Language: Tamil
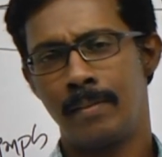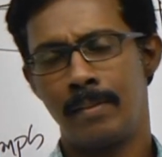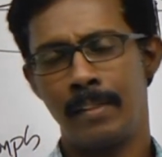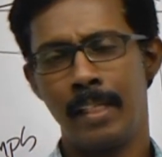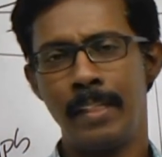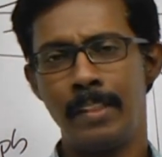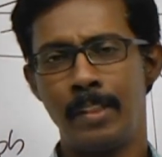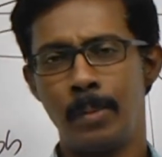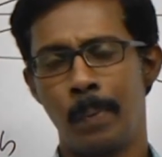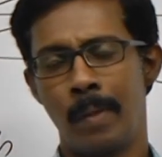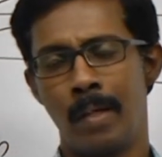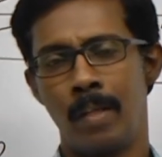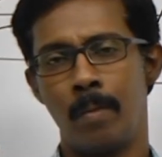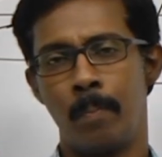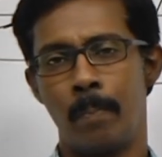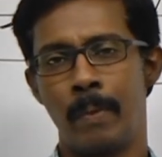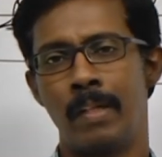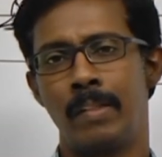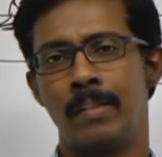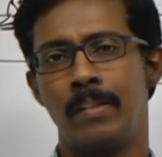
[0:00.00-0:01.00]
சென்ஸ் பண்ணுது
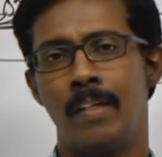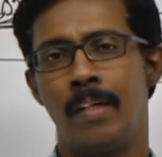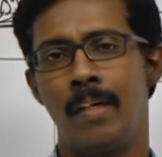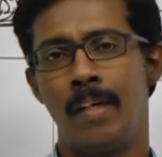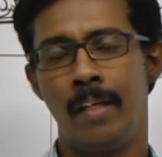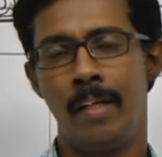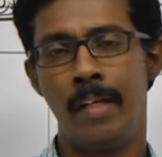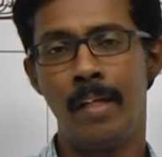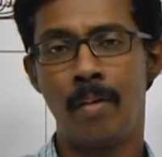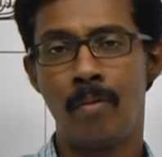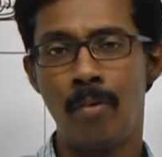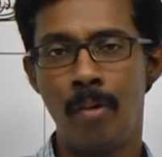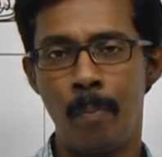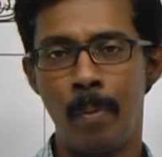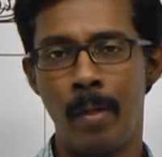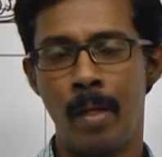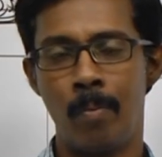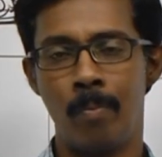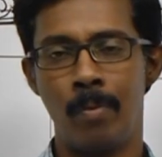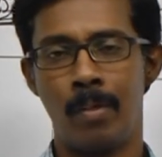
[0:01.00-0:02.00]
ப்ரெஷ்
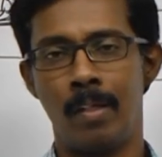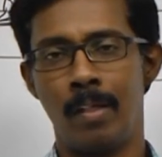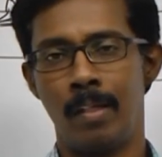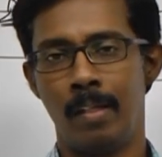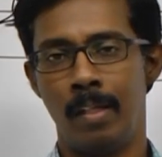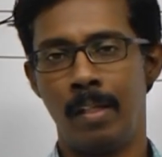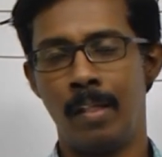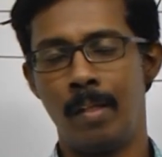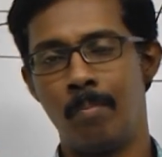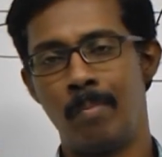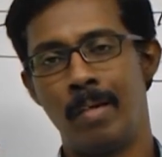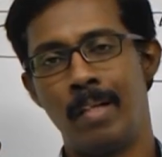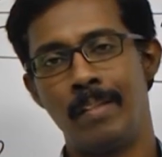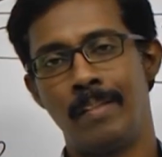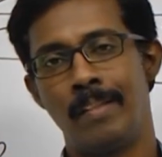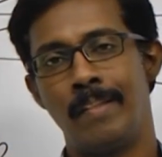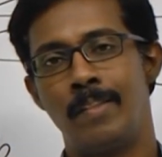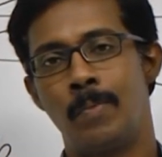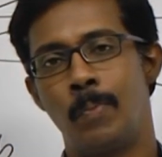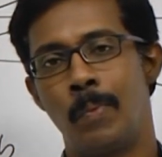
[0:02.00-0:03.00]
ஈக்குவலிபிரியமுக்கு அது எந்த மாதிரி
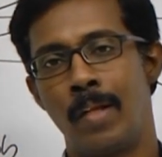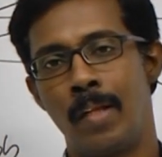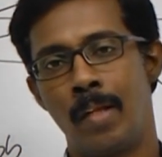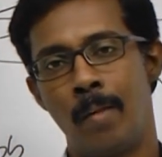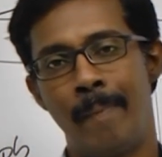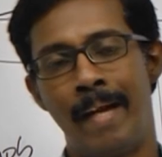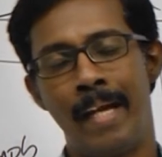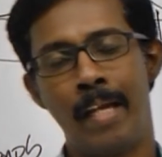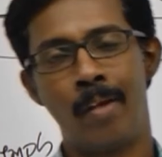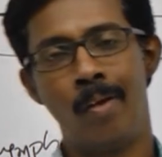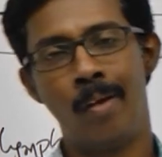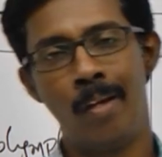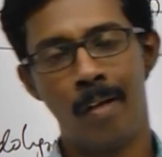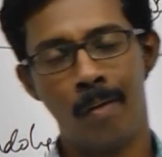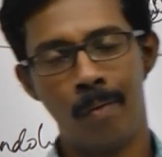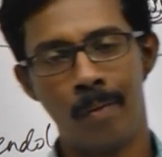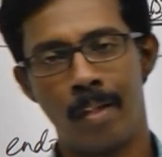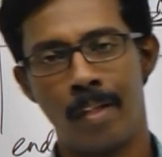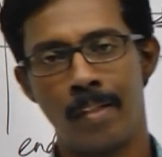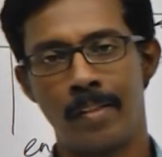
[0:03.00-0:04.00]
சென்ஸ் பண்ணுது
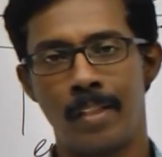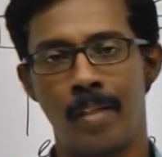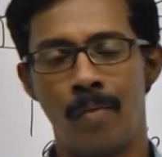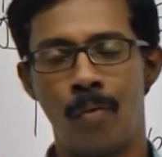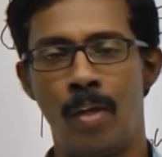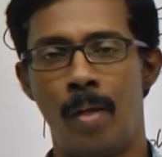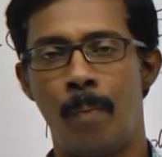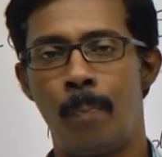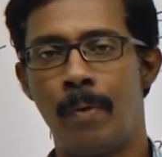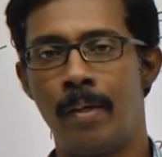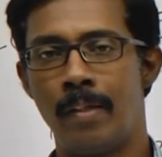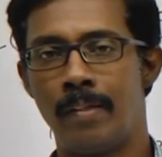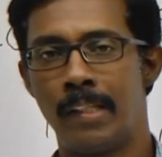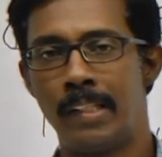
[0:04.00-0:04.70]
மேக்யூலாவும் கிறிஸ்டாவும் எப்படி